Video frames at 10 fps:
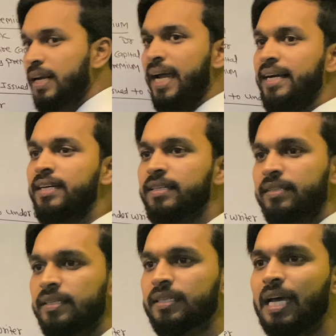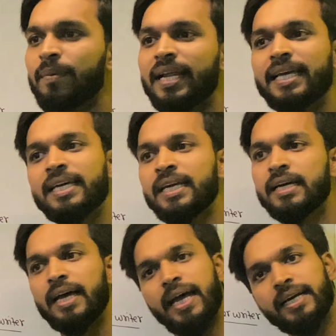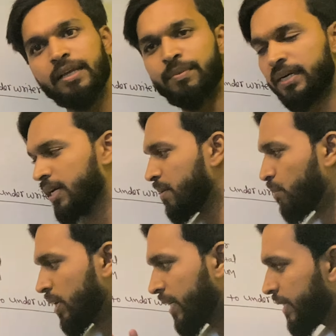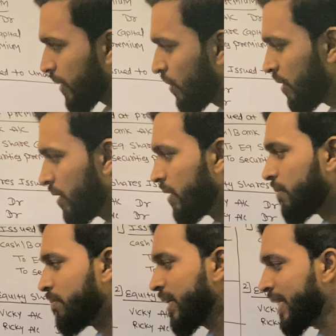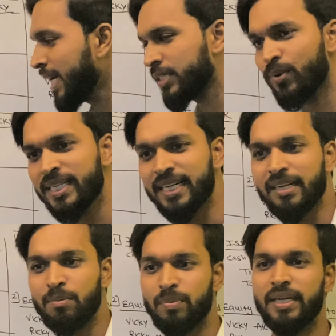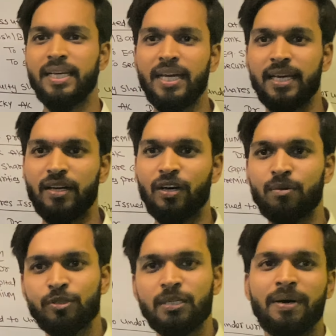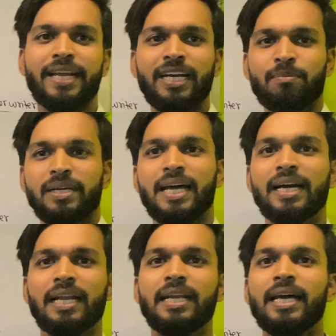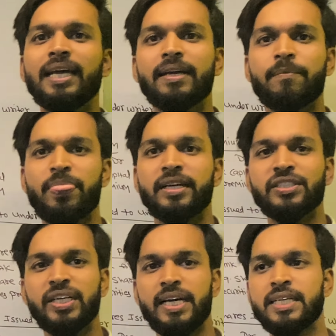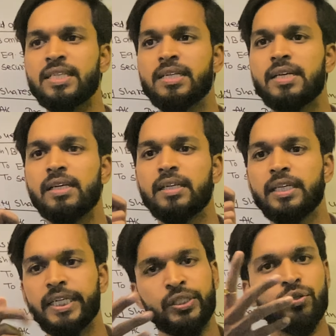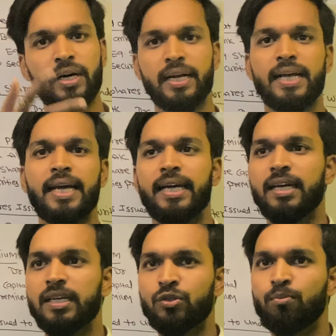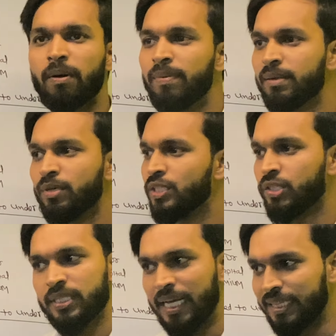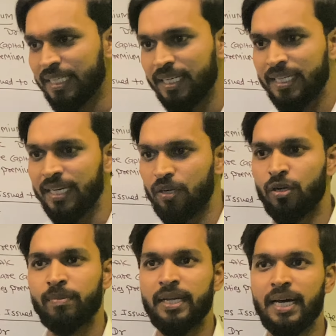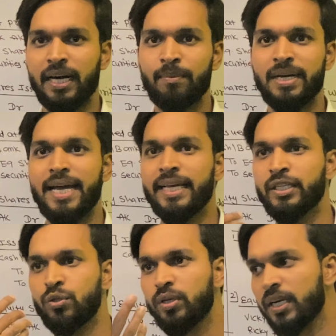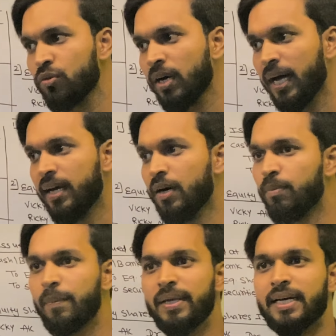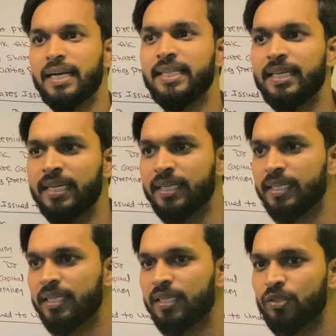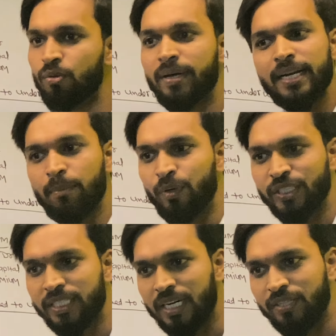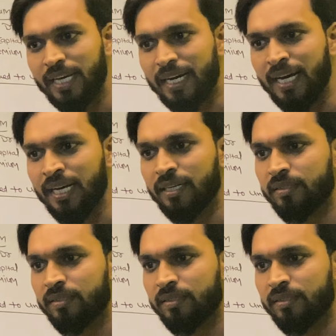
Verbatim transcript: राइट क्या बनाएगी एग्रीमेंट बोले कि देखो मेरी एक्स वाई जेड कंपनी है और मुझे मार्केट में क्या करना है शेयर्स इश्यू करना है तो पब्लिक मुझे तो जानती नहीं है और मेरा अगर मैं डायरेक्ट इश्यू कर दूंगा पब्लिक खरीदी नहीं तो मेरा रेपुटेशन क्या हो जाएगा